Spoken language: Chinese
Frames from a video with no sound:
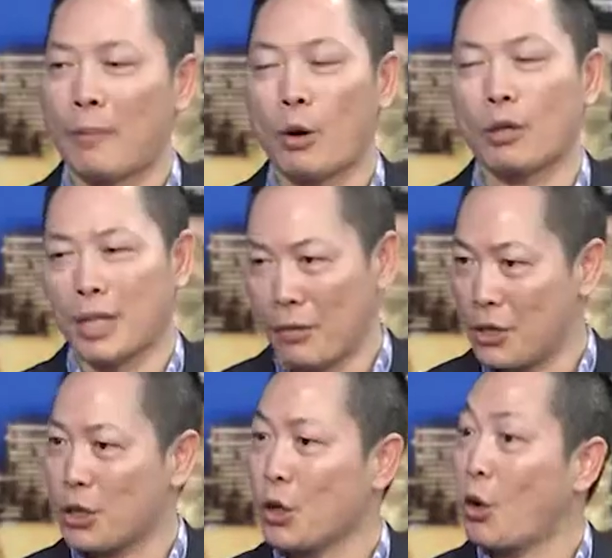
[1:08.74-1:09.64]
包括 San
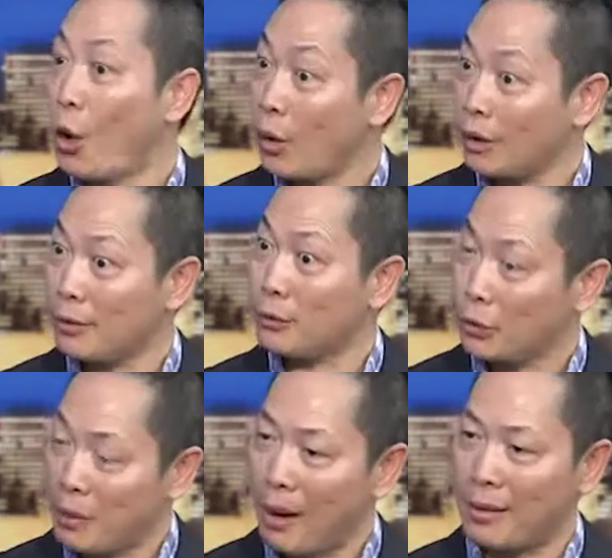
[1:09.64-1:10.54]
Francisco、Oakland、
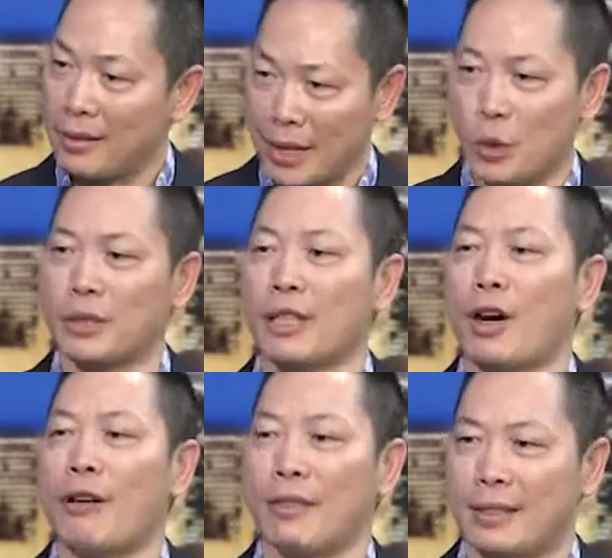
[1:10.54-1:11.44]
Fremont、s e n j o a e 的 t Office。